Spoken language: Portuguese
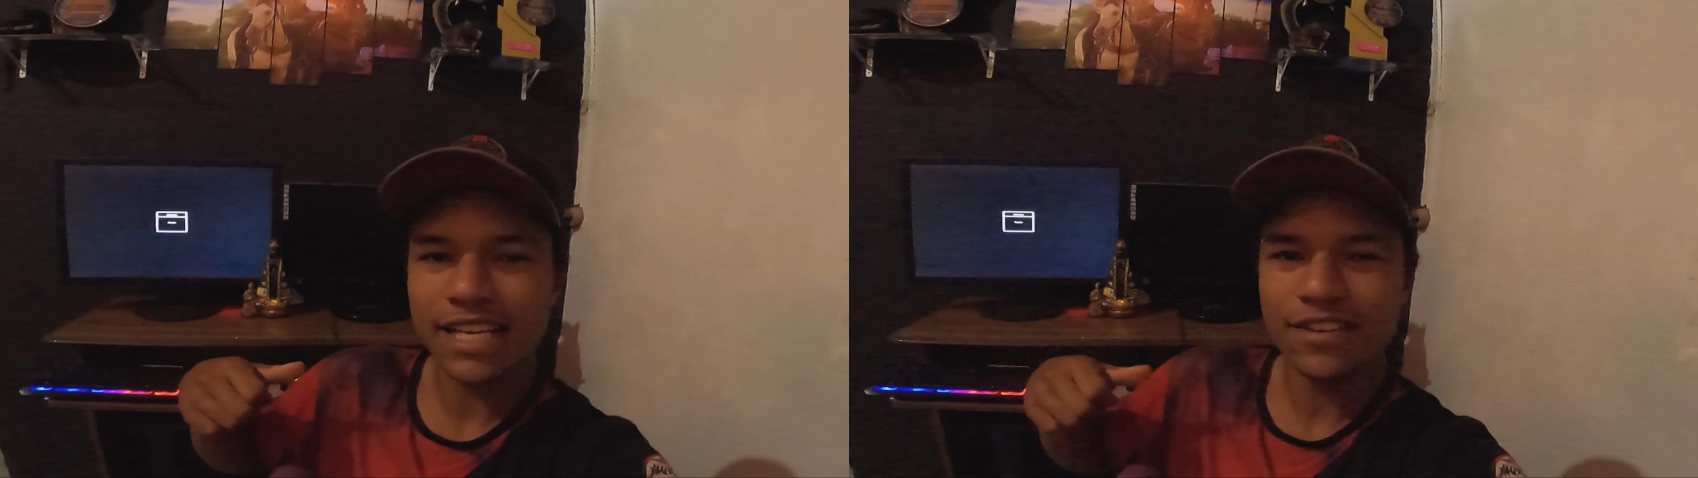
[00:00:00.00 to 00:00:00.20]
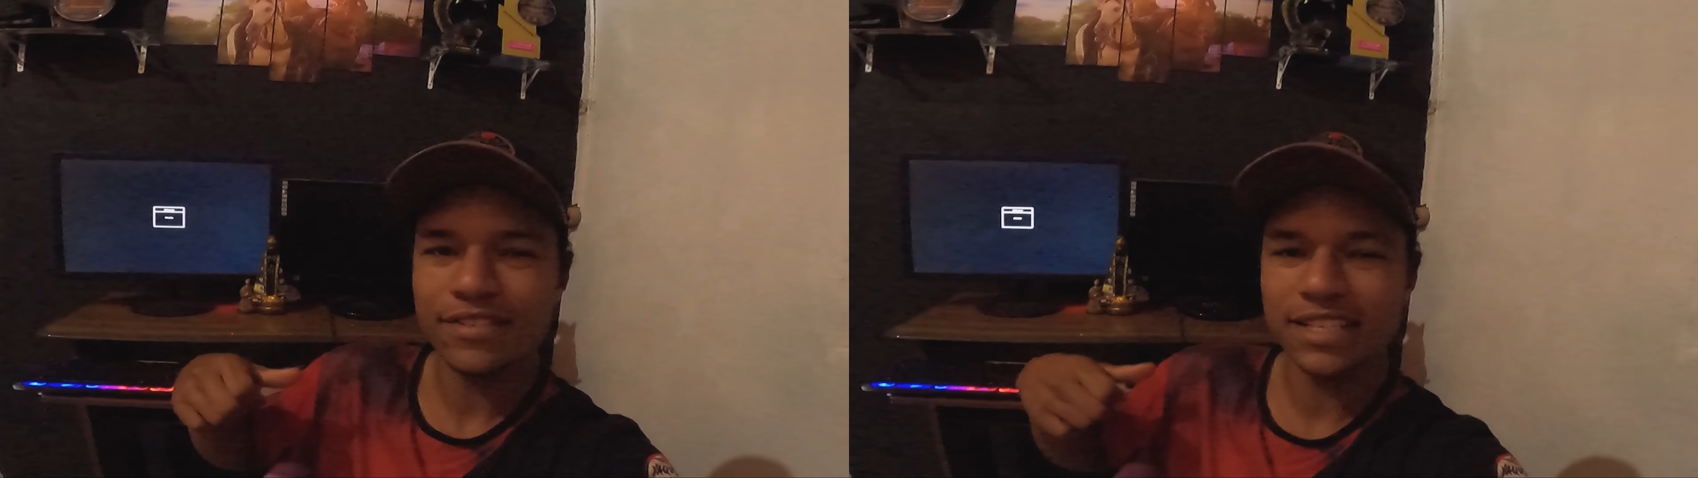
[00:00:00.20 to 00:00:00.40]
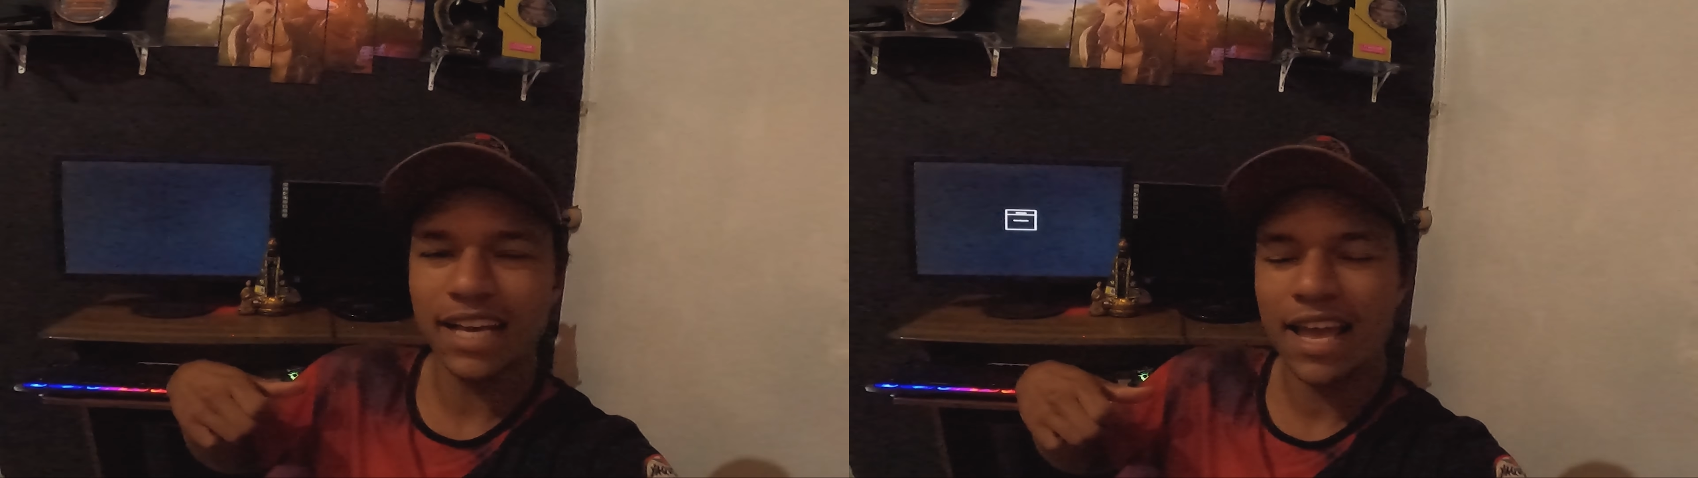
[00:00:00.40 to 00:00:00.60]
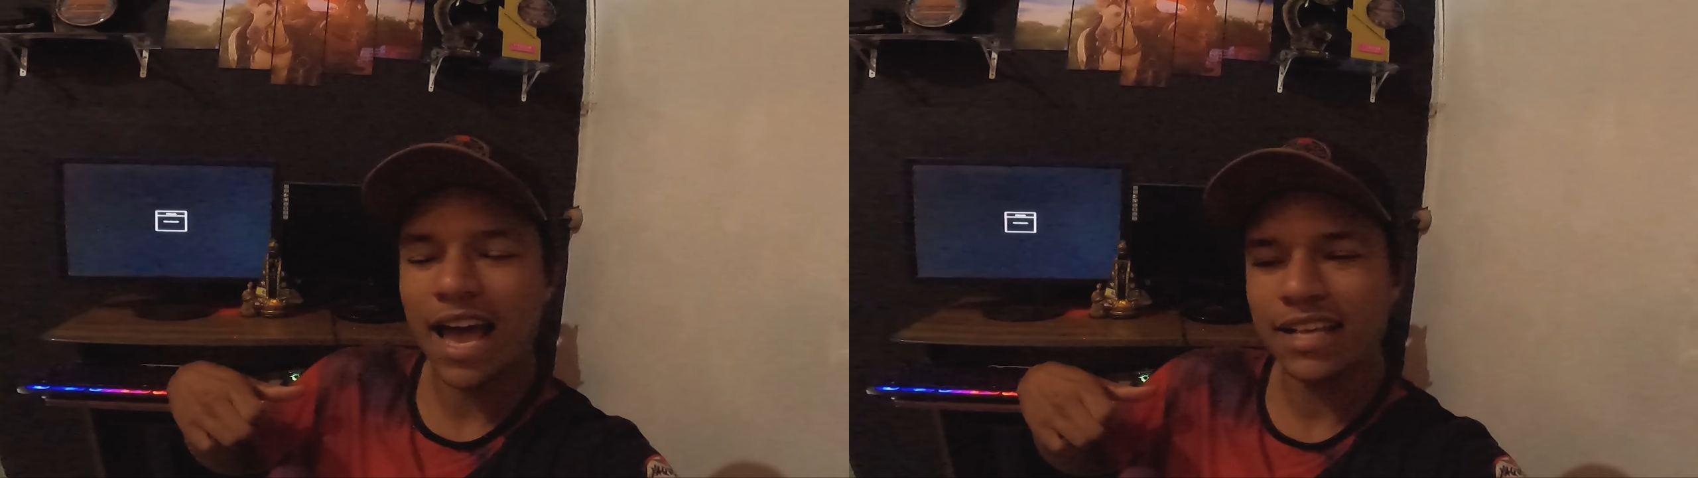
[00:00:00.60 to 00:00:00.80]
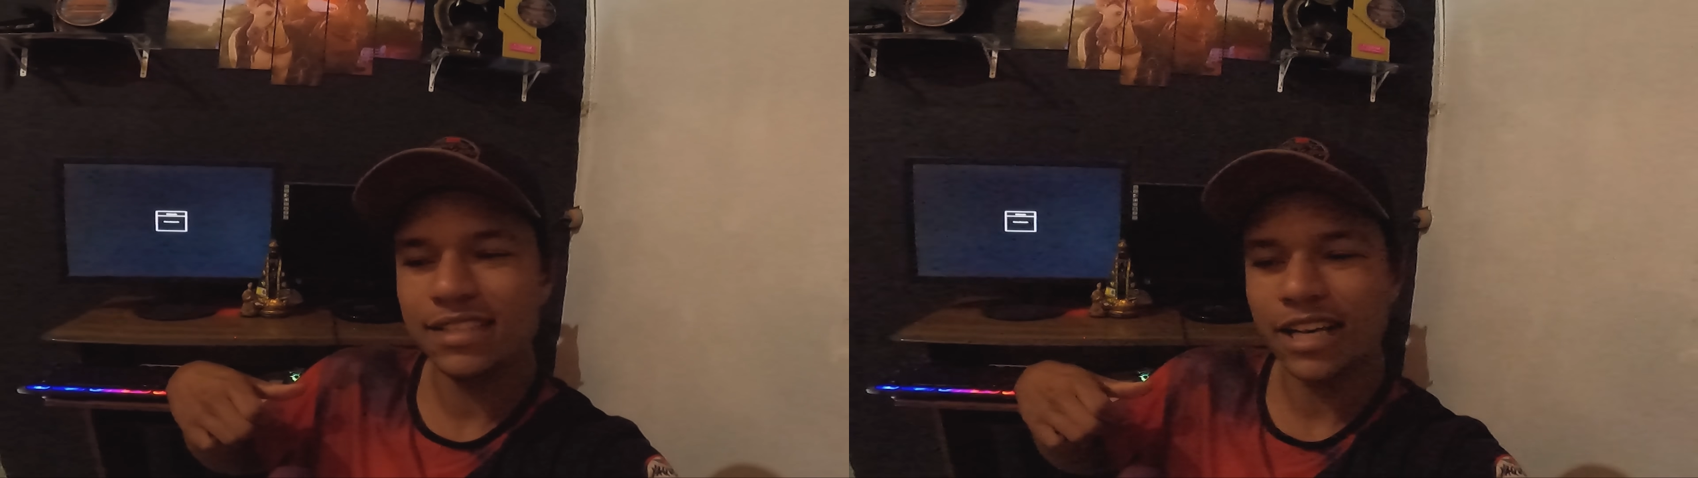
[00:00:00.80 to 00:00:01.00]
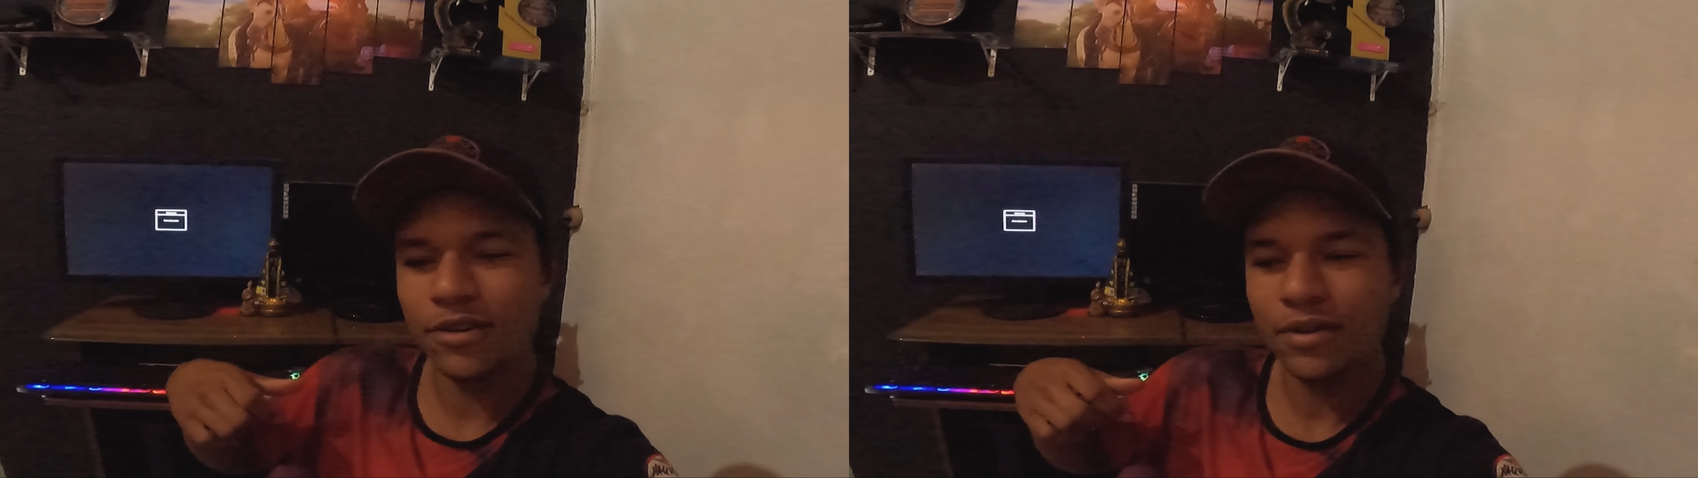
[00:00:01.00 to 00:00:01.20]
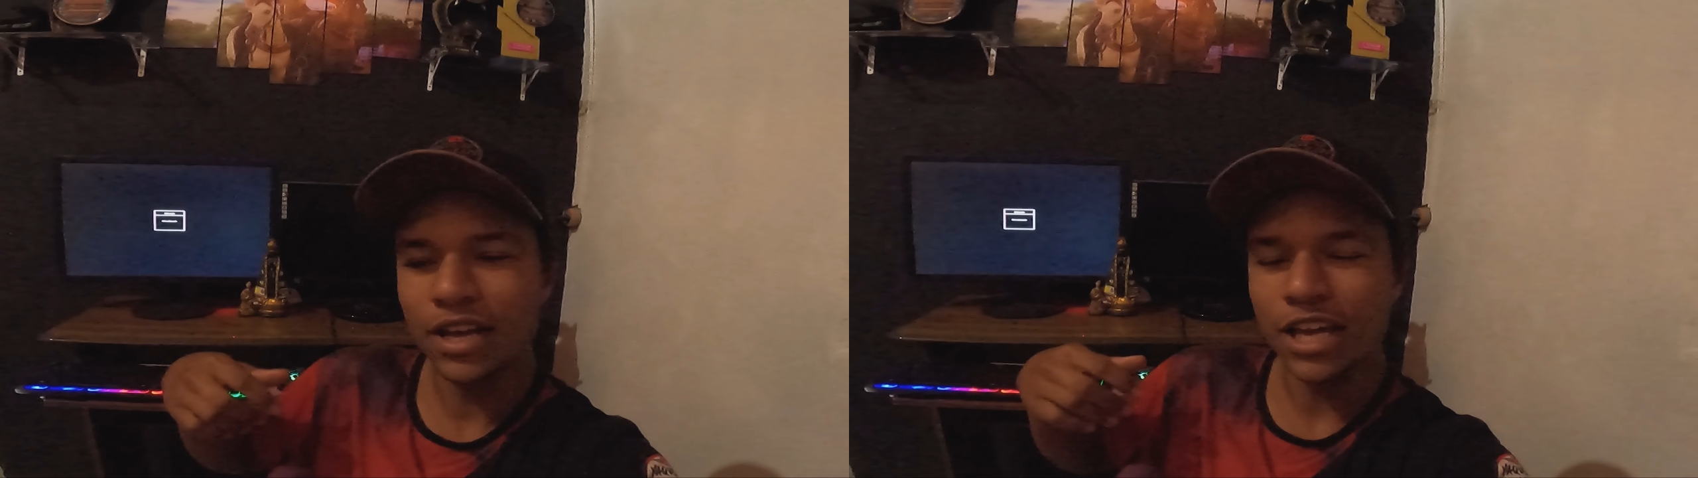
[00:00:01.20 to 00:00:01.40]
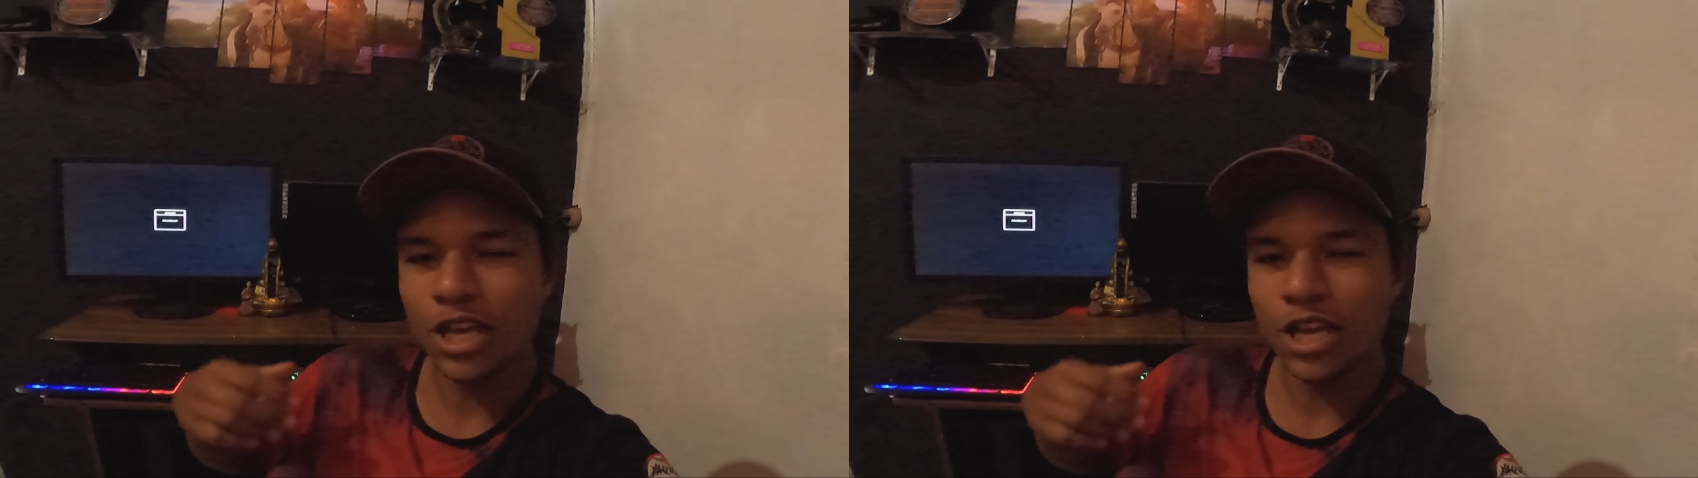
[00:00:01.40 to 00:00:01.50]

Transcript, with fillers: a gente fazer a reação